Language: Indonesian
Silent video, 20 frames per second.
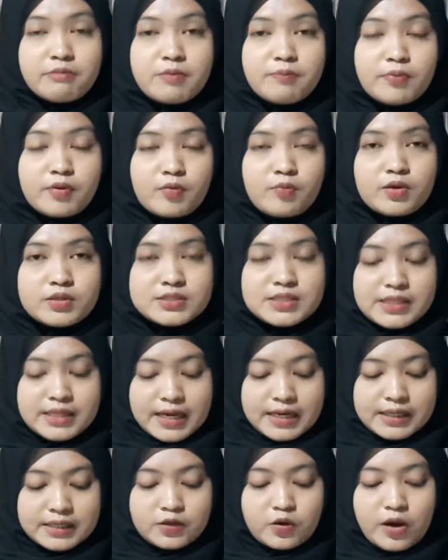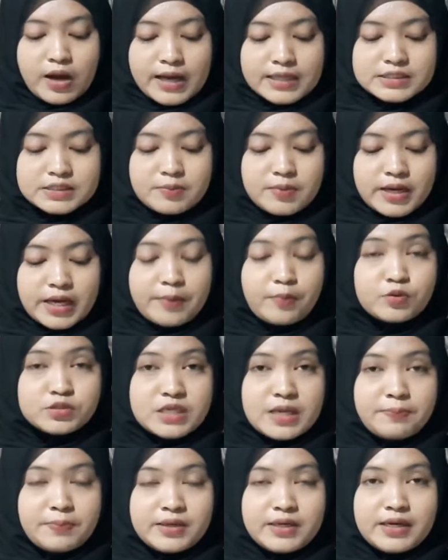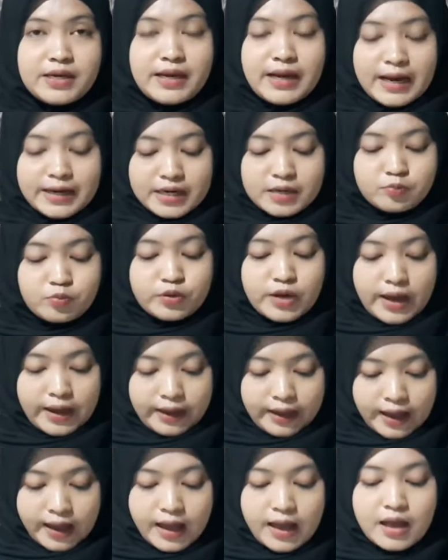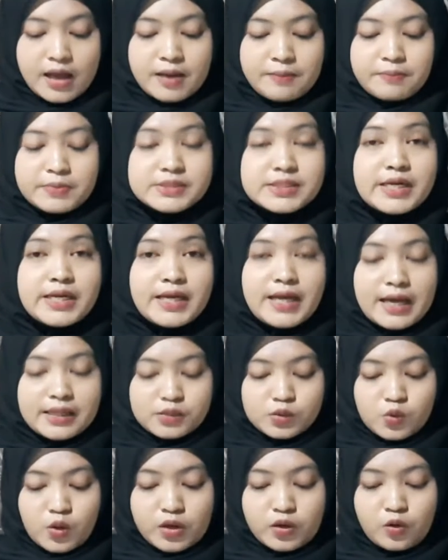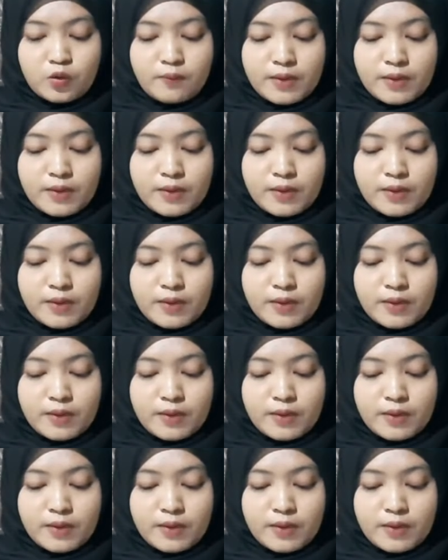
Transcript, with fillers: mempromosikan Doha sebagai pusat pendidikan dan budaya, menjadikan tuan